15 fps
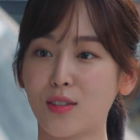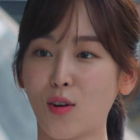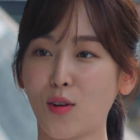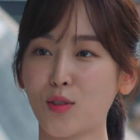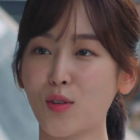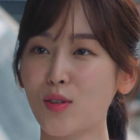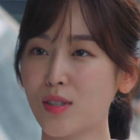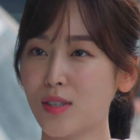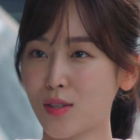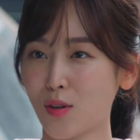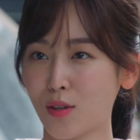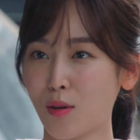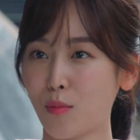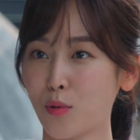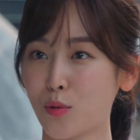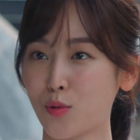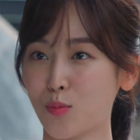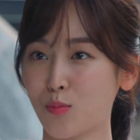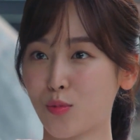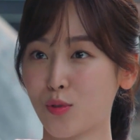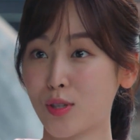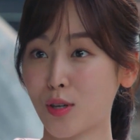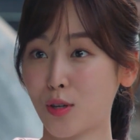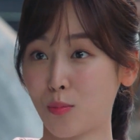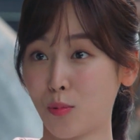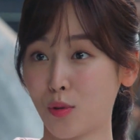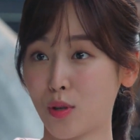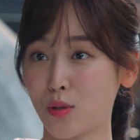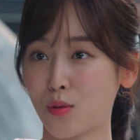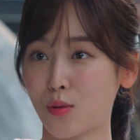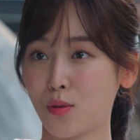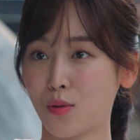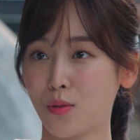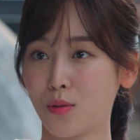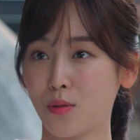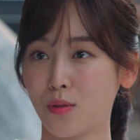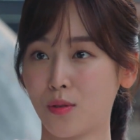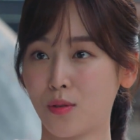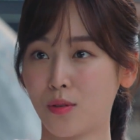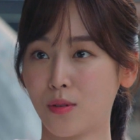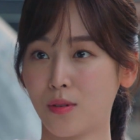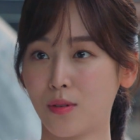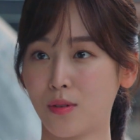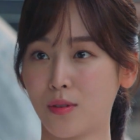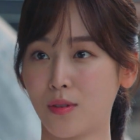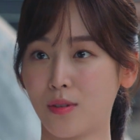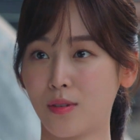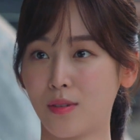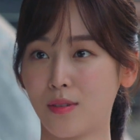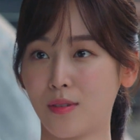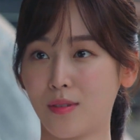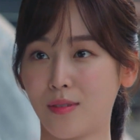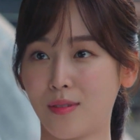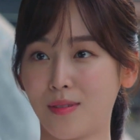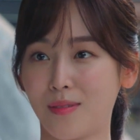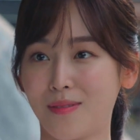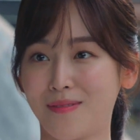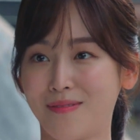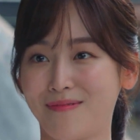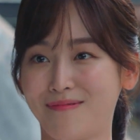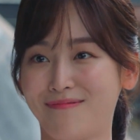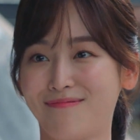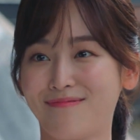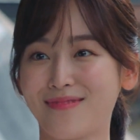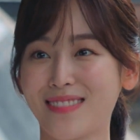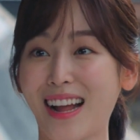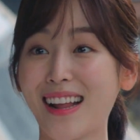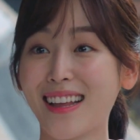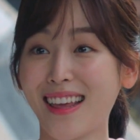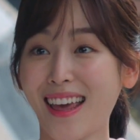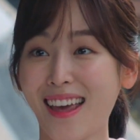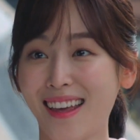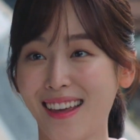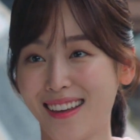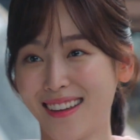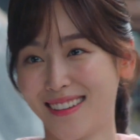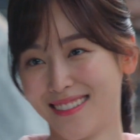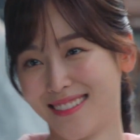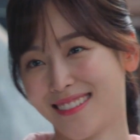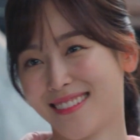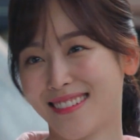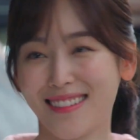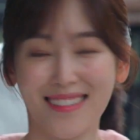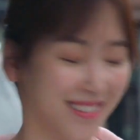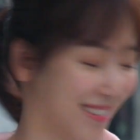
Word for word: 정선 씨 전화번호 좀 문자로 보내줘. 알았어. 갈게. 응.